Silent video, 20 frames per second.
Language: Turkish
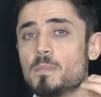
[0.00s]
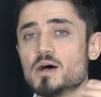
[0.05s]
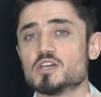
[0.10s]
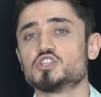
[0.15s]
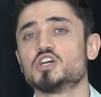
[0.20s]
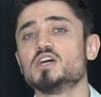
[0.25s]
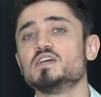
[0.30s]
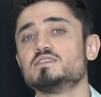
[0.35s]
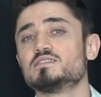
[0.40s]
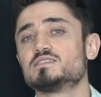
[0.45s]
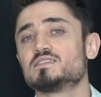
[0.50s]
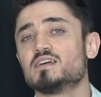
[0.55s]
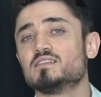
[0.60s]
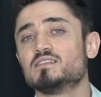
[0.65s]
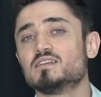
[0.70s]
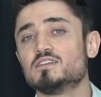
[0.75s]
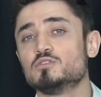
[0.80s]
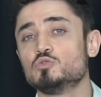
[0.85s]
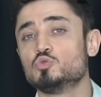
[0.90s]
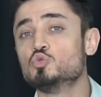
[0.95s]
başka
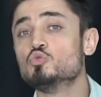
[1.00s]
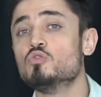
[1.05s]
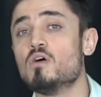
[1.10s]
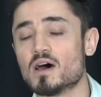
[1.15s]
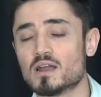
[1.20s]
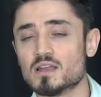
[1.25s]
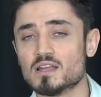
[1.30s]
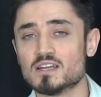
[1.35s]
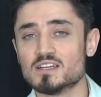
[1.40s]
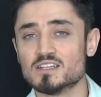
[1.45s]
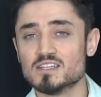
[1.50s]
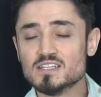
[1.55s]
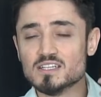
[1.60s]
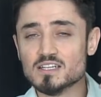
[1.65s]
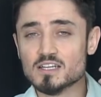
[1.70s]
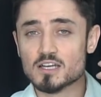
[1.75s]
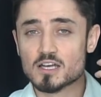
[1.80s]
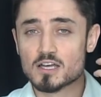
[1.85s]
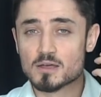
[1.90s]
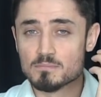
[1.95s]
insanların
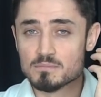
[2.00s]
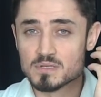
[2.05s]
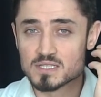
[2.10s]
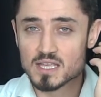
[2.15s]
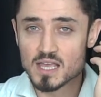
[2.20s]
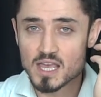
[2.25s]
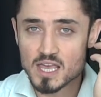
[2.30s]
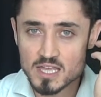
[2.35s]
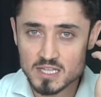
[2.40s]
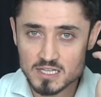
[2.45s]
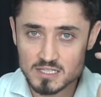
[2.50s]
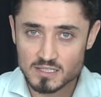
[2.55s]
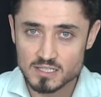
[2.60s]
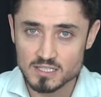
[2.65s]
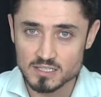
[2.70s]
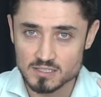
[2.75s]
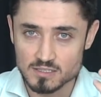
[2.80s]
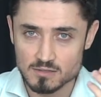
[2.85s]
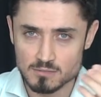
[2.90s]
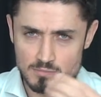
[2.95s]
duvarlarını bize
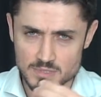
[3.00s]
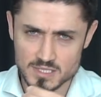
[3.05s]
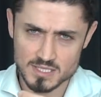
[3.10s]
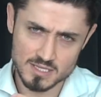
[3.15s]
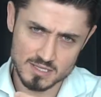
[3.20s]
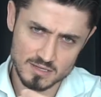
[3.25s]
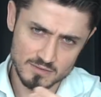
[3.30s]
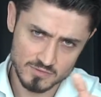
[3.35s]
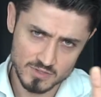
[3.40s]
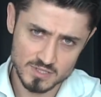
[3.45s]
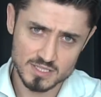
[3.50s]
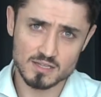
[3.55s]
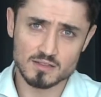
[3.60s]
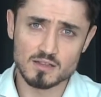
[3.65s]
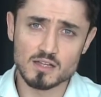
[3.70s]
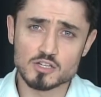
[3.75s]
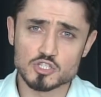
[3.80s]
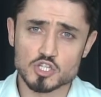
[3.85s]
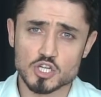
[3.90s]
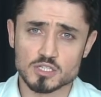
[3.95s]
eritir, bize yeni
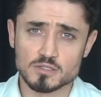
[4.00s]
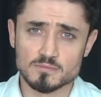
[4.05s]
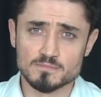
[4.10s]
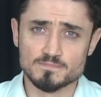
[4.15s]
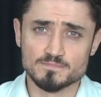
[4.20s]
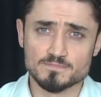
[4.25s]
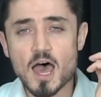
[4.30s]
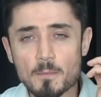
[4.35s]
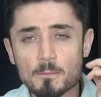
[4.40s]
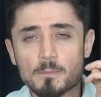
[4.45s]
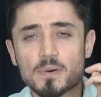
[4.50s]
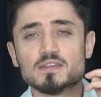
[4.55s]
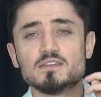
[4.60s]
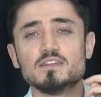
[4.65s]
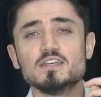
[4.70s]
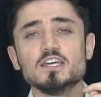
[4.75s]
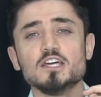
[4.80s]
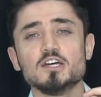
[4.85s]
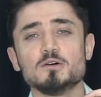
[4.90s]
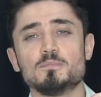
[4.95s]
fırsatlar açar.
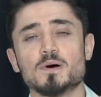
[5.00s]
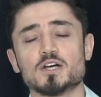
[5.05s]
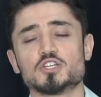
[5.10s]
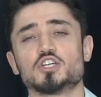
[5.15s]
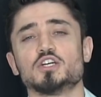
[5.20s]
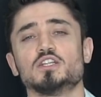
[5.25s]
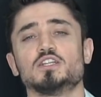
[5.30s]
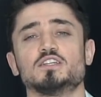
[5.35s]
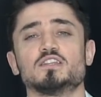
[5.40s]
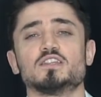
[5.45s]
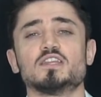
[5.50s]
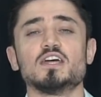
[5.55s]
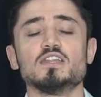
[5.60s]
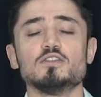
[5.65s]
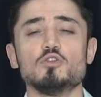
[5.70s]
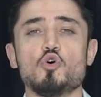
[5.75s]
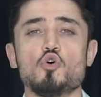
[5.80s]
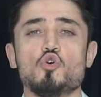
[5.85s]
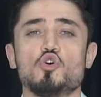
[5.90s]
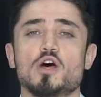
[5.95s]
Empati
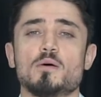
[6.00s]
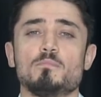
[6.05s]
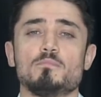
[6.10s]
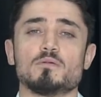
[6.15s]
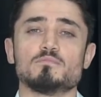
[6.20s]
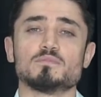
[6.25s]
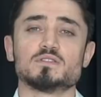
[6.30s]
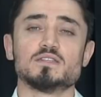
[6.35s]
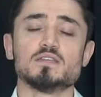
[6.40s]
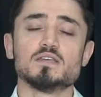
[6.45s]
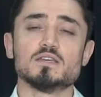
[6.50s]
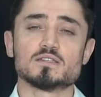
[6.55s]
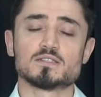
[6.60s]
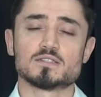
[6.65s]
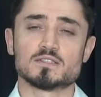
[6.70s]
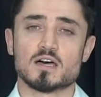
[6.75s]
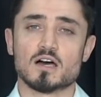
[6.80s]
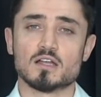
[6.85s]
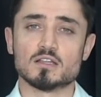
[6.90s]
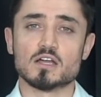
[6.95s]
başkalarından öğrenmemizi
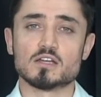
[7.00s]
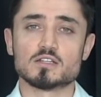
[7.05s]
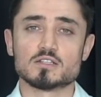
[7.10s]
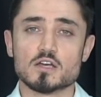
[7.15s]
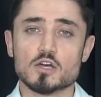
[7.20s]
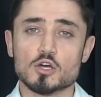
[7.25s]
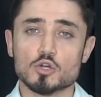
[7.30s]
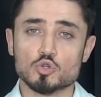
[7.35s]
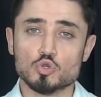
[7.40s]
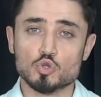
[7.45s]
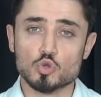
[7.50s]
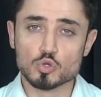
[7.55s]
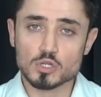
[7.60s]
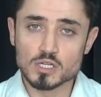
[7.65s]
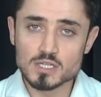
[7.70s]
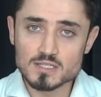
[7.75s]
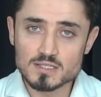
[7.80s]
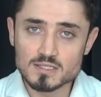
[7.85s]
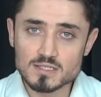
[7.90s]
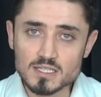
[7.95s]
sağlar.
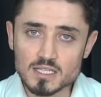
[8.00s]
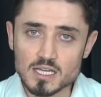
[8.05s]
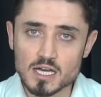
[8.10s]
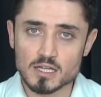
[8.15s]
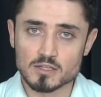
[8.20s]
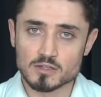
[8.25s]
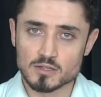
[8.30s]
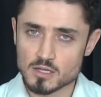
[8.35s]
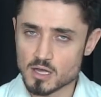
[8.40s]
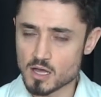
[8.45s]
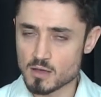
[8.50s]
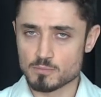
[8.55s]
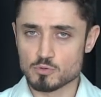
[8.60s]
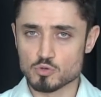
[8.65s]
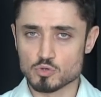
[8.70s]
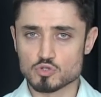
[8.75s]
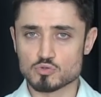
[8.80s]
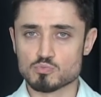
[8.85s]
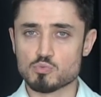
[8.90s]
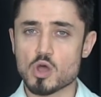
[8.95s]
Dolayısıyla ne
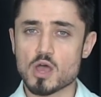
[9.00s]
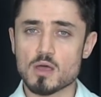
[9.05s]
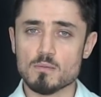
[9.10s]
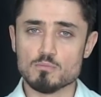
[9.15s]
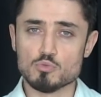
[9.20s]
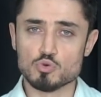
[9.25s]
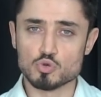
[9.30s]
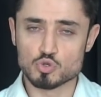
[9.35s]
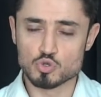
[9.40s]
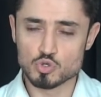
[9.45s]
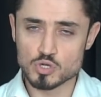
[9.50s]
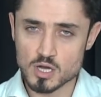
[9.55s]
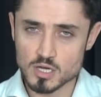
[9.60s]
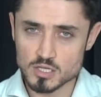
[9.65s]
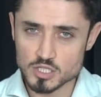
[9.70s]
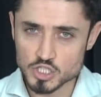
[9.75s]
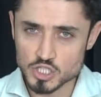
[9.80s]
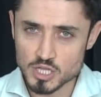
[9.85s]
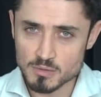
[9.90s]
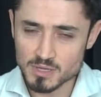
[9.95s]
yapıyoruz? Bu en büyük
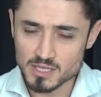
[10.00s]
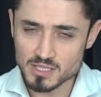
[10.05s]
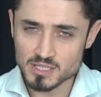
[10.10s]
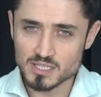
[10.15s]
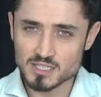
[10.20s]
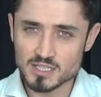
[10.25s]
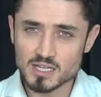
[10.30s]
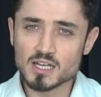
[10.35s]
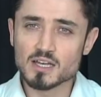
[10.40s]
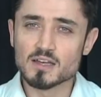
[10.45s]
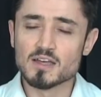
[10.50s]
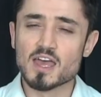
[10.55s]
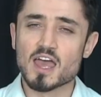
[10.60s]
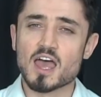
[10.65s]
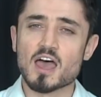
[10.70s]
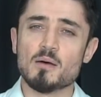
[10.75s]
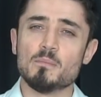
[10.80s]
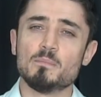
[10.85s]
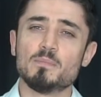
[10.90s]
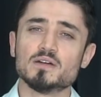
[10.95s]
günah işlemek yerine
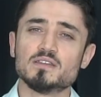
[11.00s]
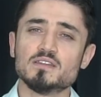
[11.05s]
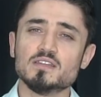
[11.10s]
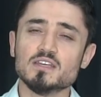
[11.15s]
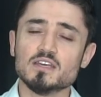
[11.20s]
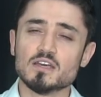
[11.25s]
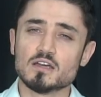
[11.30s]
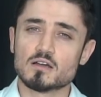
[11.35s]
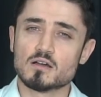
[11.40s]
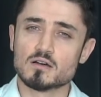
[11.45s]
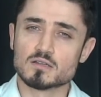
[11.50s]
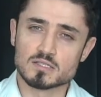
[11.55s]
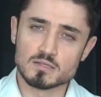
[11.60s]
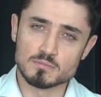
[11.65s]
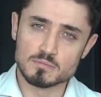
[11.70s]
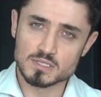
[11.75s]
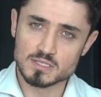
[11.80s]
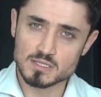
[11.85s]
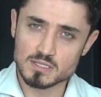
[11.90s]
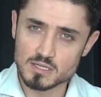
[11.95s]
empati
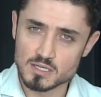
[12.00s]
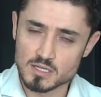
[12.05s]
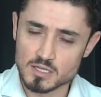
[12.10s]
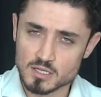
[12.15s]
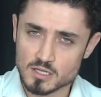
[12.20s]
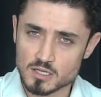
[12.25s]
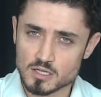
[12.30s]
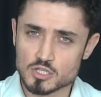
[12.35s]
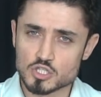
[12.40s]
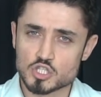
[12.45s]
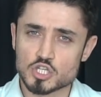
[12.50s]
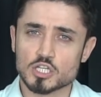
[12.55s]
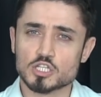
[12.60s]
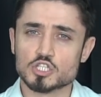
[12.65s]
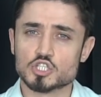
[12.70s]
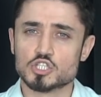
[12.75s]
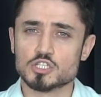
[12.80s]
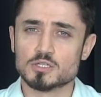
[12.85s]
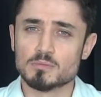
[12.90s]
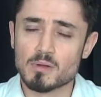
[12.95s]
kasımızı
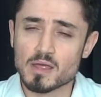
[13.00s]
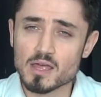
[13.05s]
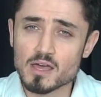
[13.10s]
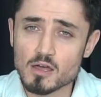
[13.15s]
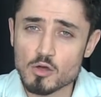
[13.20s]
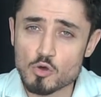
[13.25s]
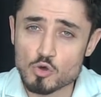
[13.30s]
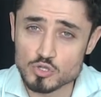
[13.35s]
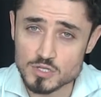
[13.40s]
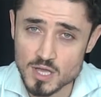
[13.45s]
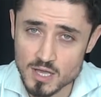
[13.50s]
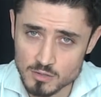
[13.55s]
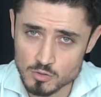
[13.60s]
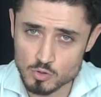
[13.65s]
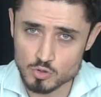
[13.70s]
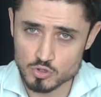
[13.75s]
çalıştırmaya özen